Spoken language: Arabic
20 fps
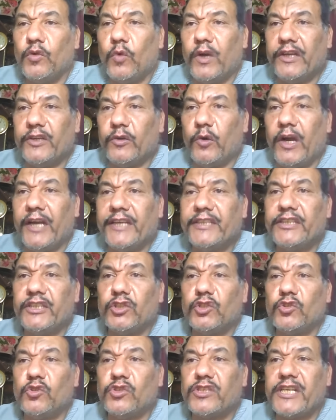
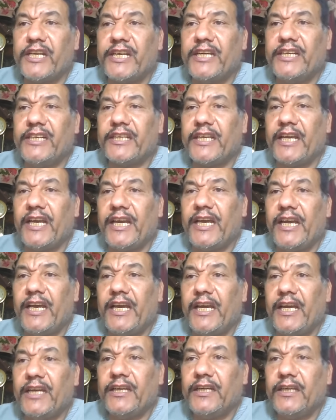ويؤيد ذلك
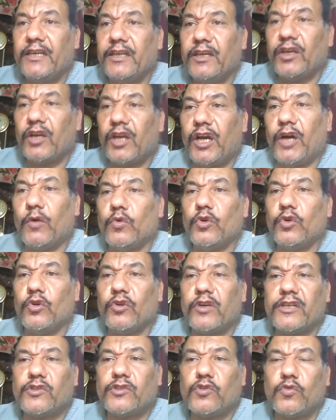قول
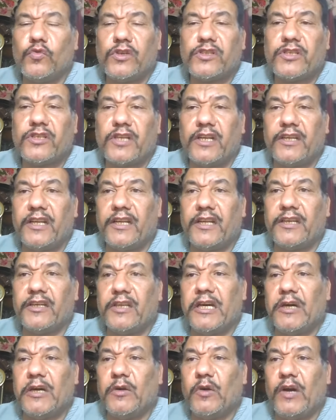الرسول صلى
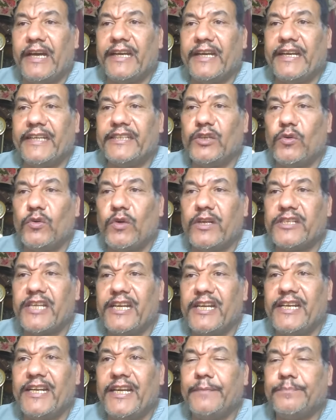الله عليه
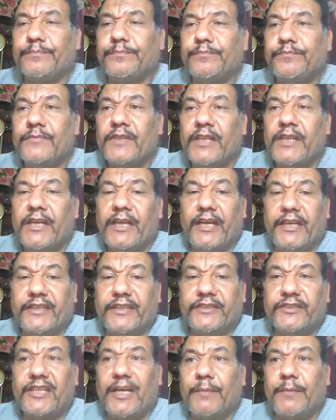وسلم
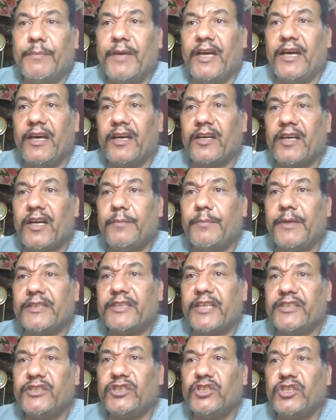عندما
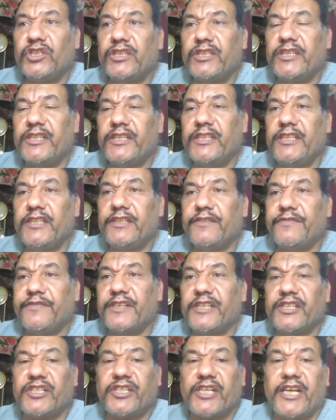ربط الجني
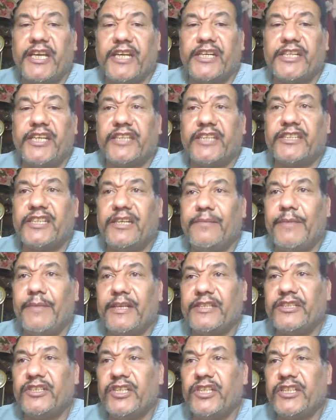في سارية
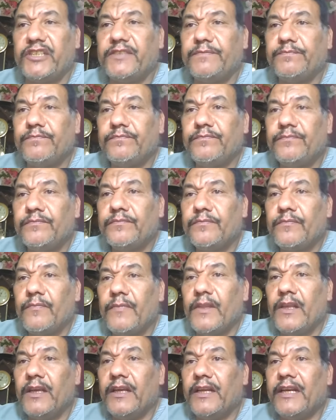المسجد
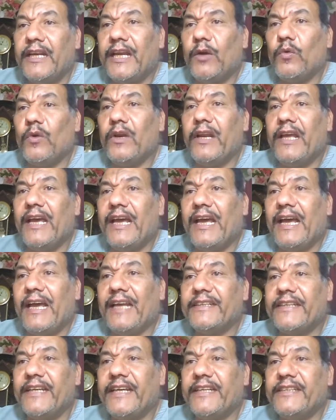لولا
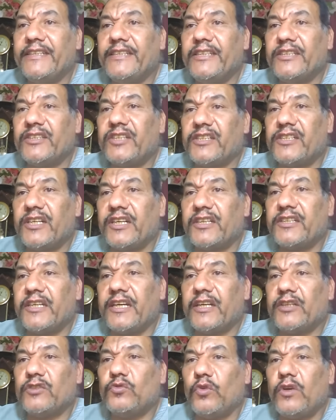أنني
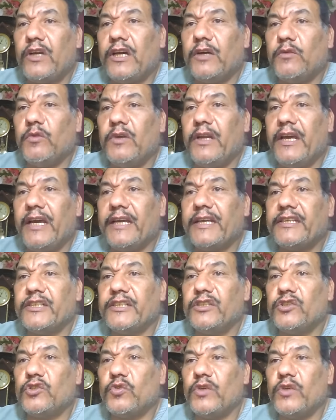تذكرت قول
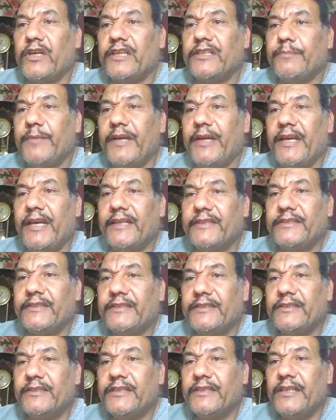أخي سليمان
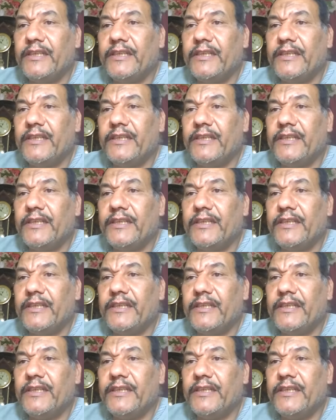